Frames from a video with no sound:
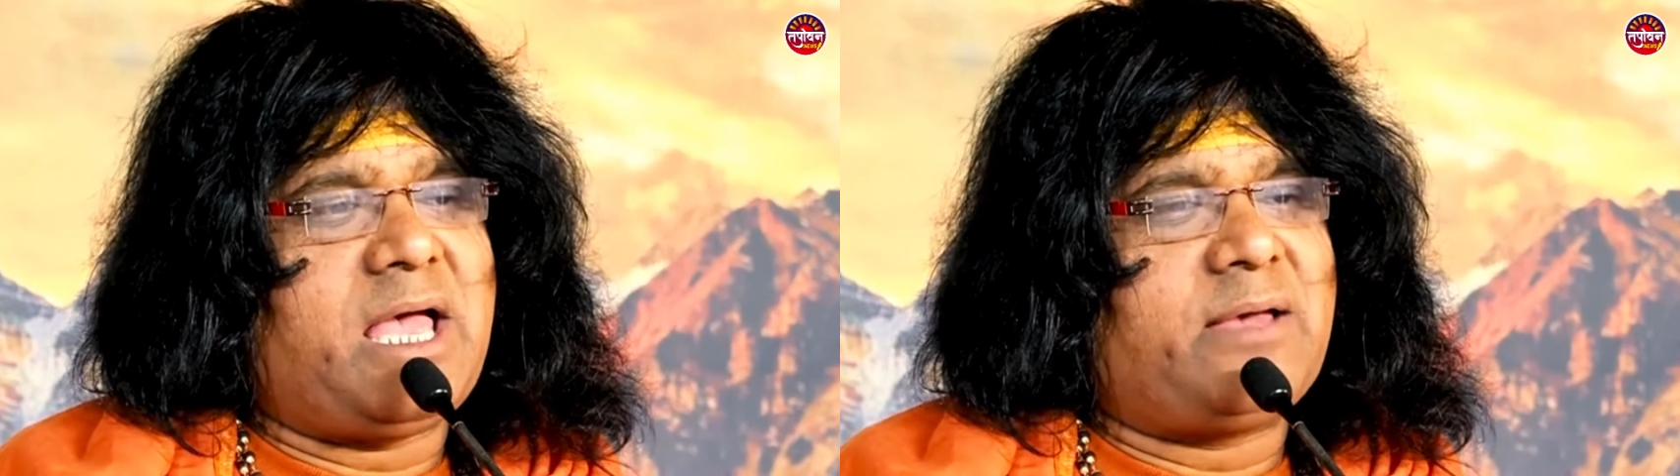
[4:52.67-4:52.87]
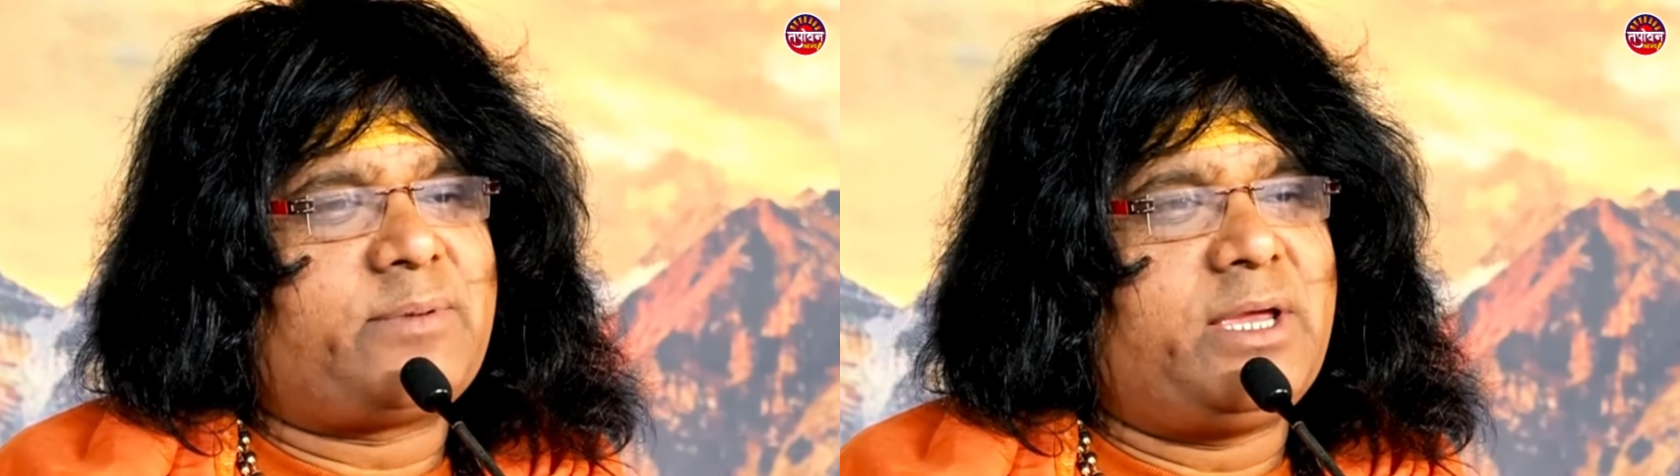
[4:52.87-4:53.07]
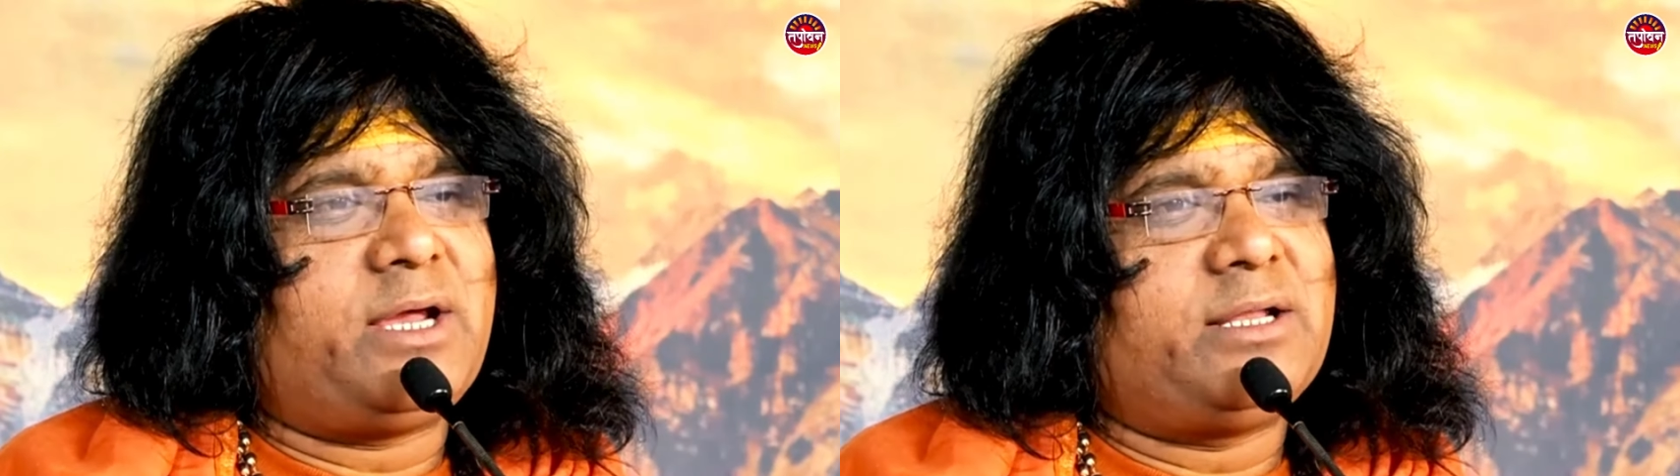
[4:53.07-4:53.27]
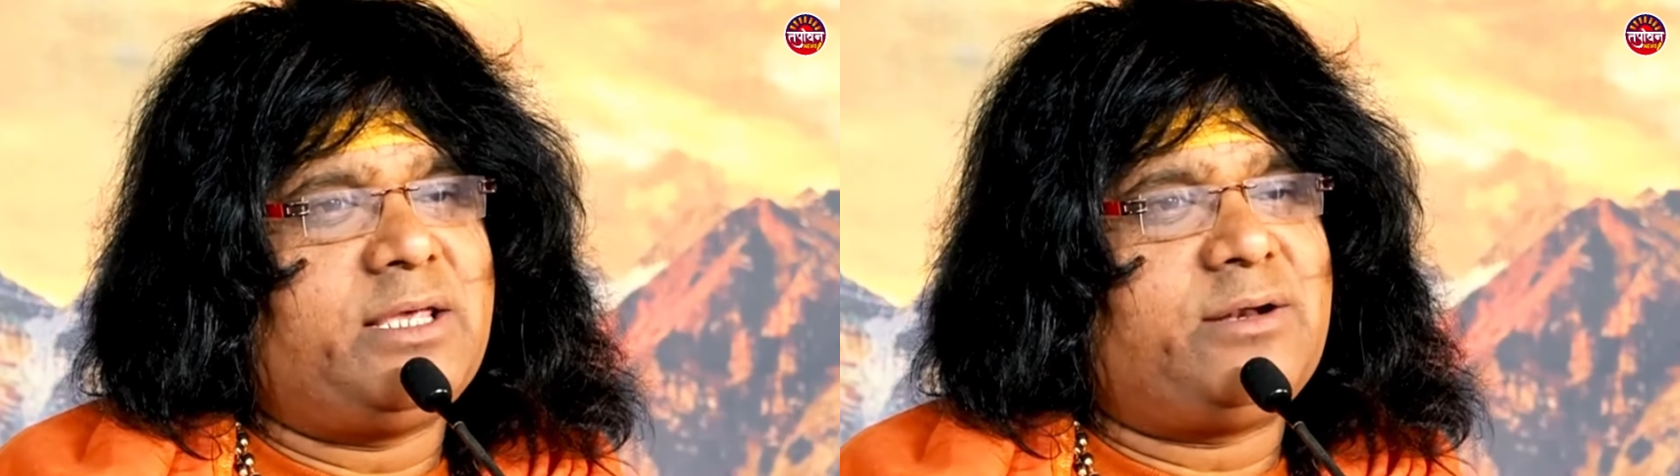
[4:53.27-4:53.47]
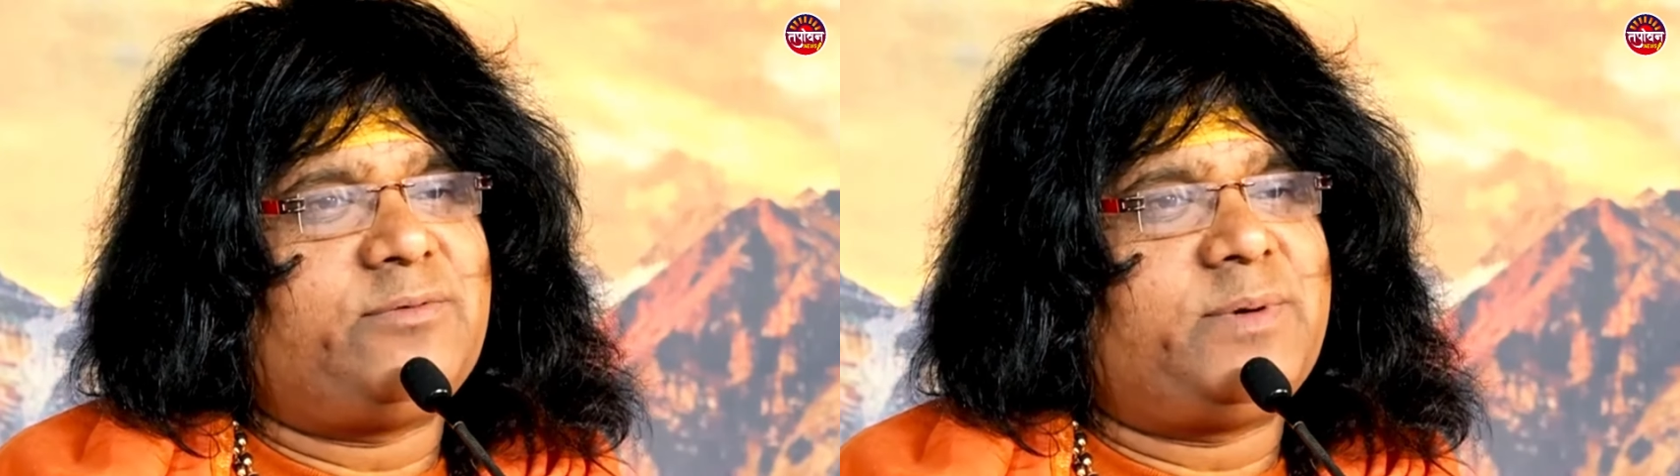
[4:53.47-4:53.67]
आपकी
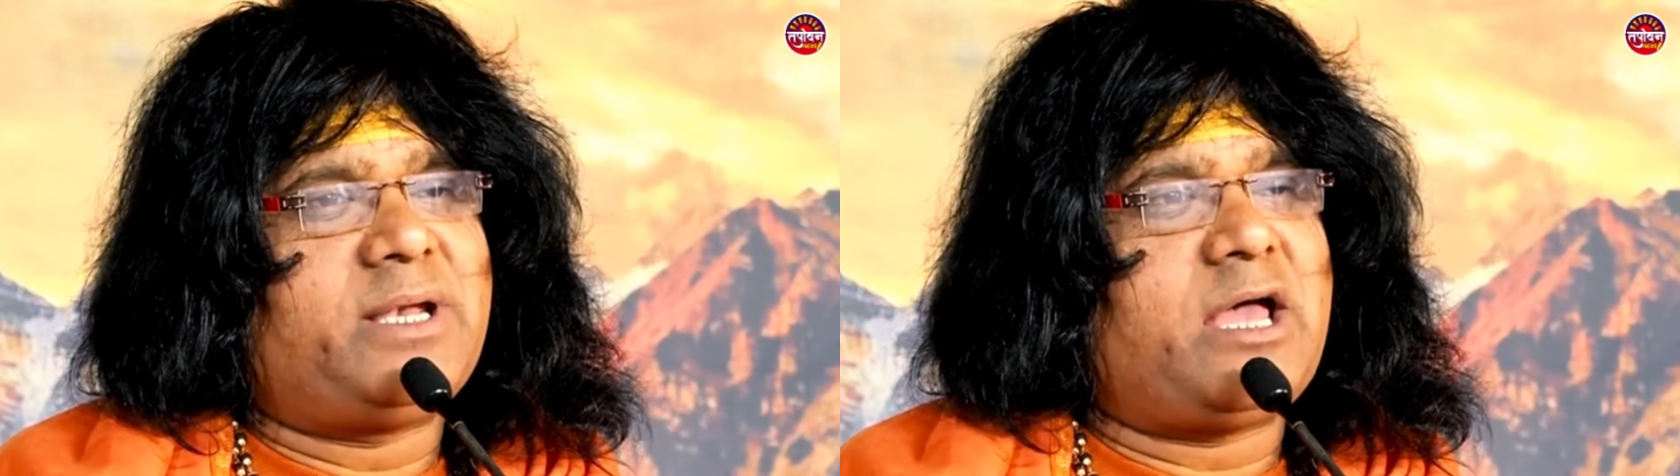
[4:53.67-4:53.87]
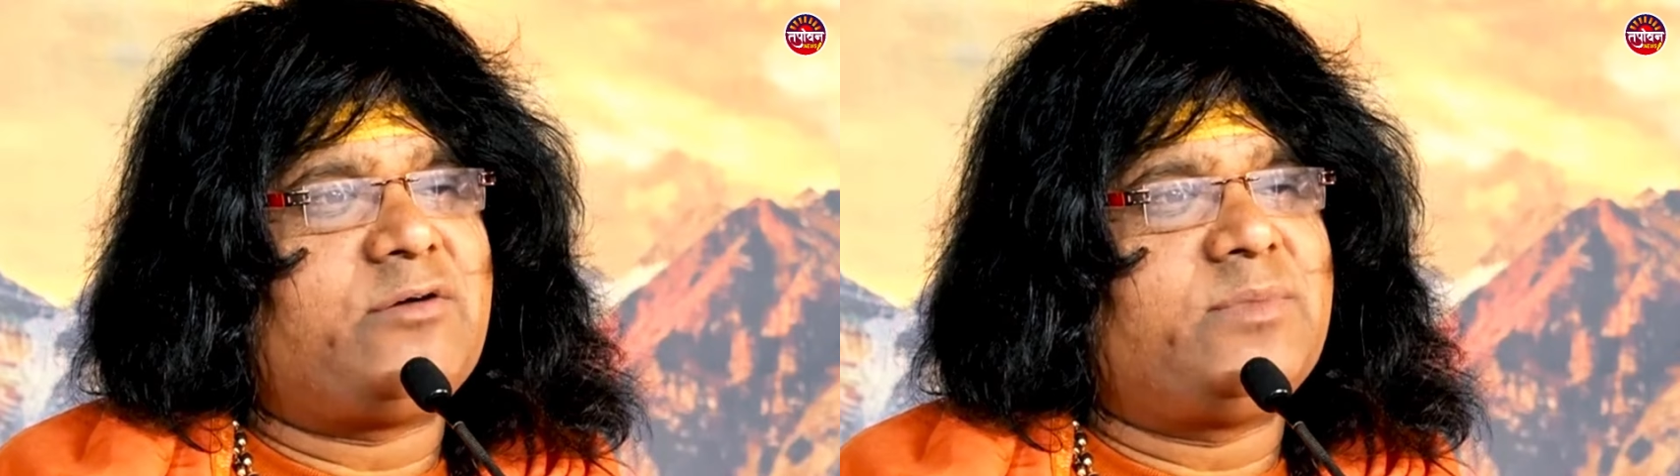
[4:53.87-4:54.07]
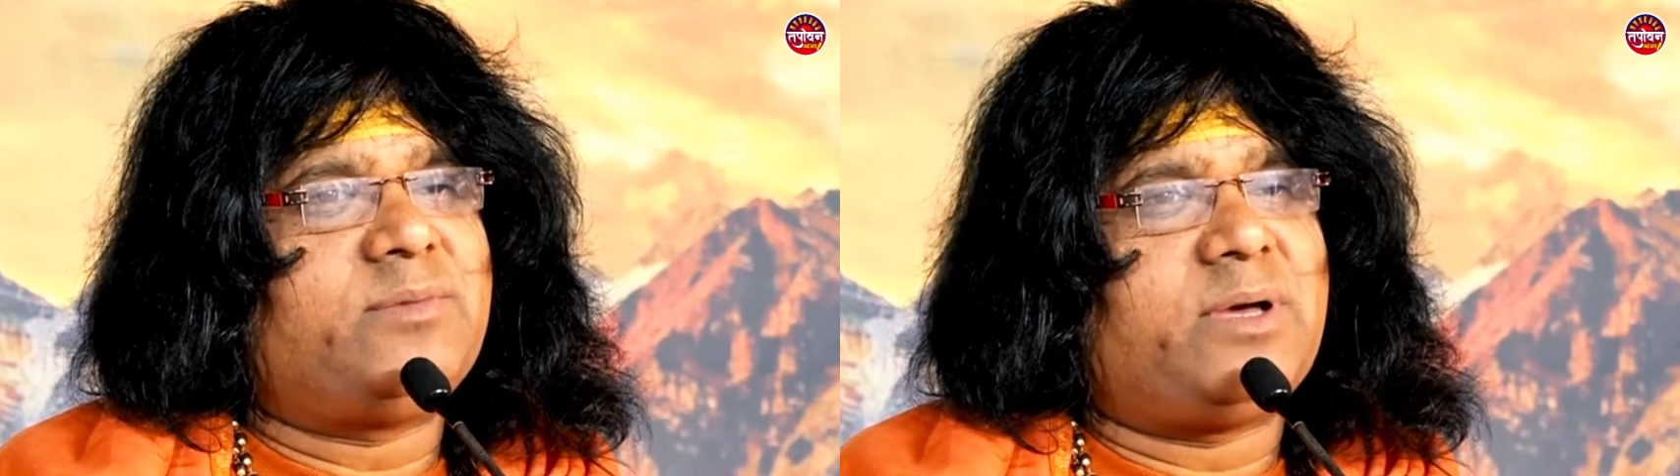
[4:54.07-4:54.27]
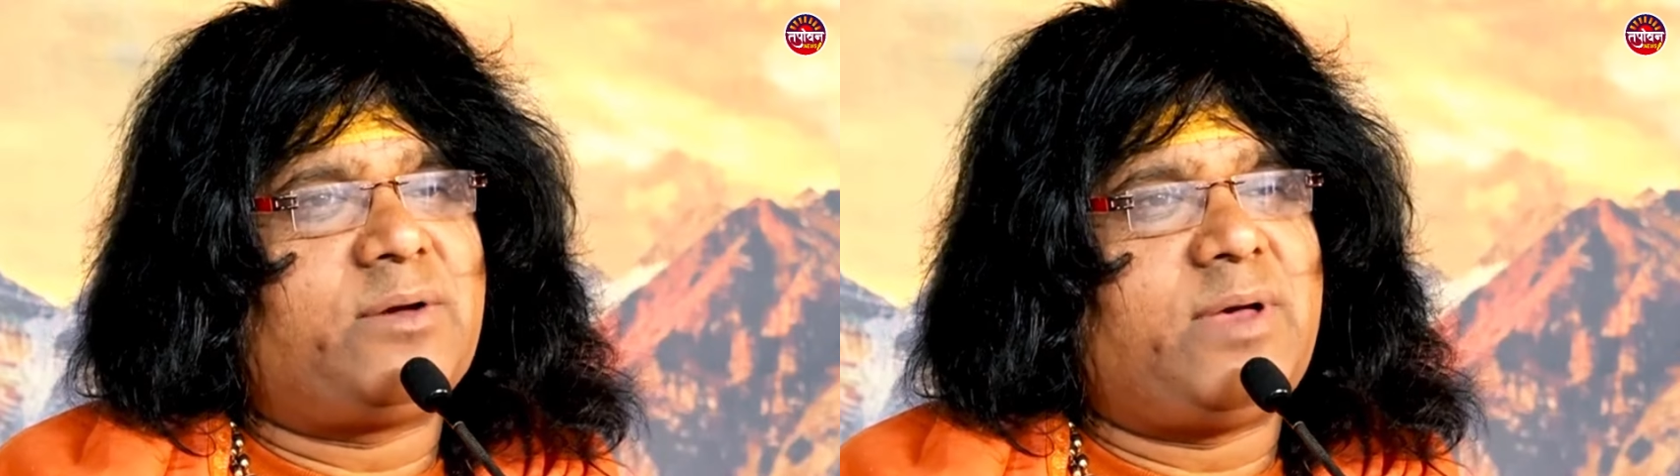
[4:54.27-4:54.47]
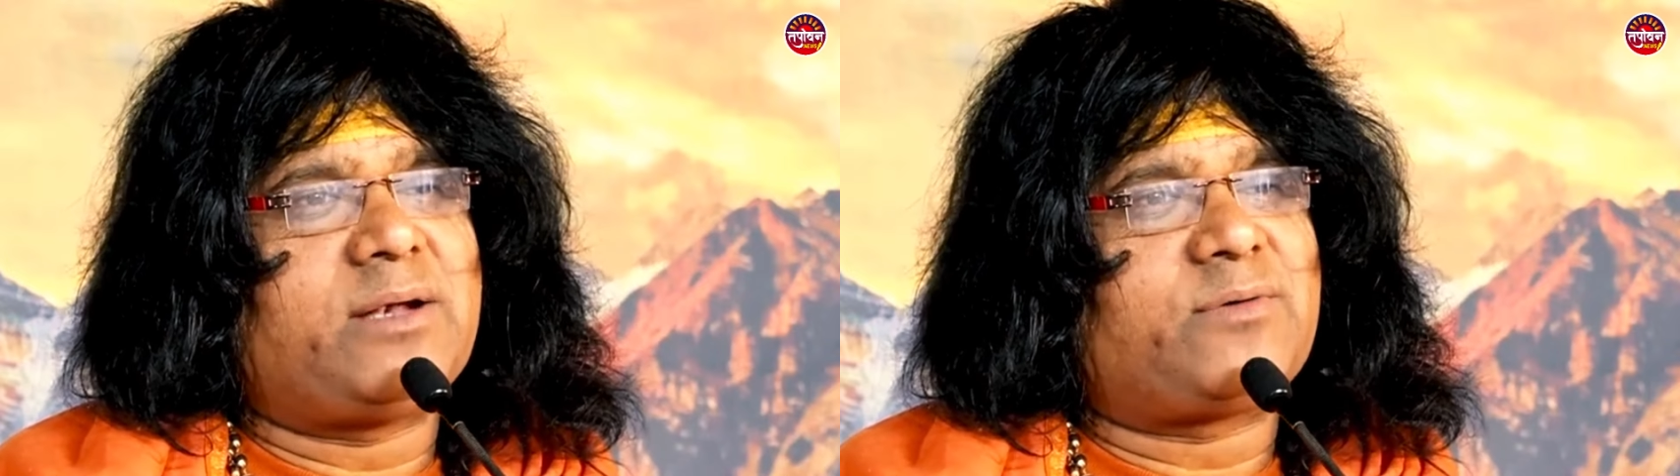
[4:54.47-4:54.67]
हृदय रूपी नाव में
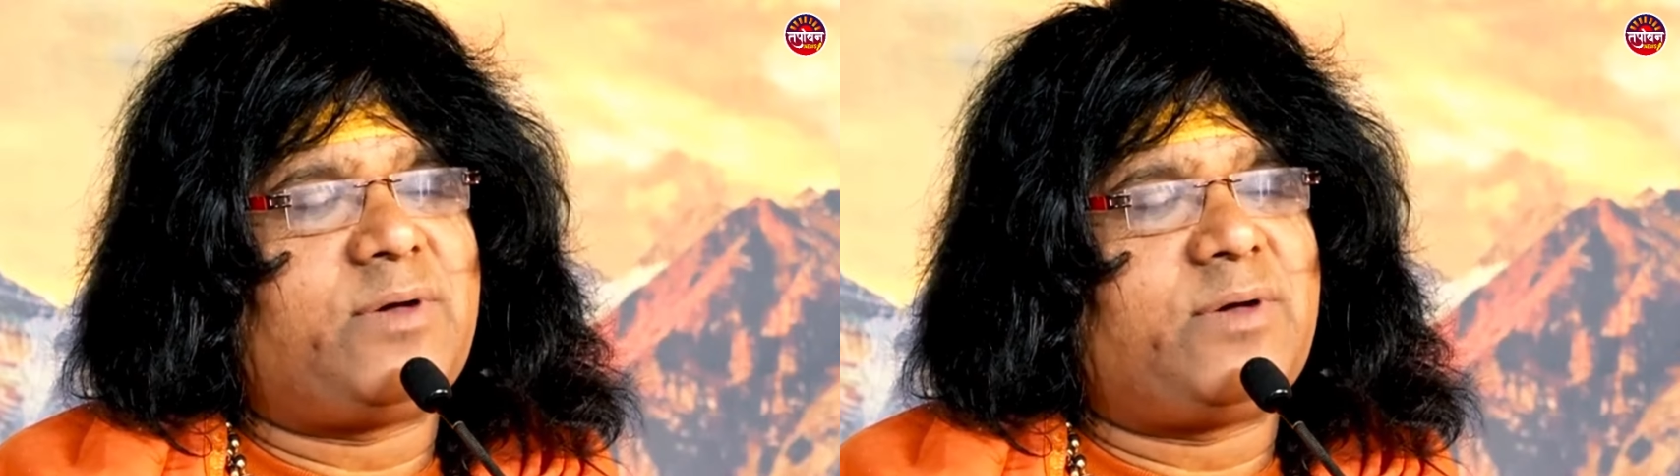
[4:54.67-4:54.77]
भगवान